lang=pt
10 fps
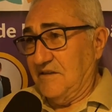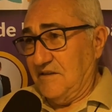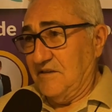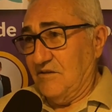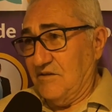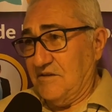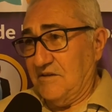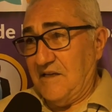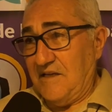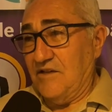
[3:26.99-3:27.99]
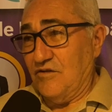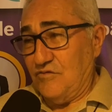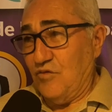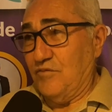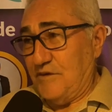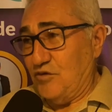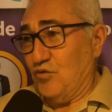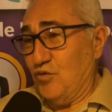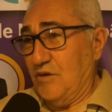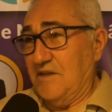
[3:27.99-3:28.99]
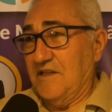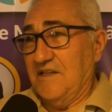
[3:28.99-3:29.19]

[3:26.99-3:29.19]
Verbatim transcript: e nossa querida João Pessoa,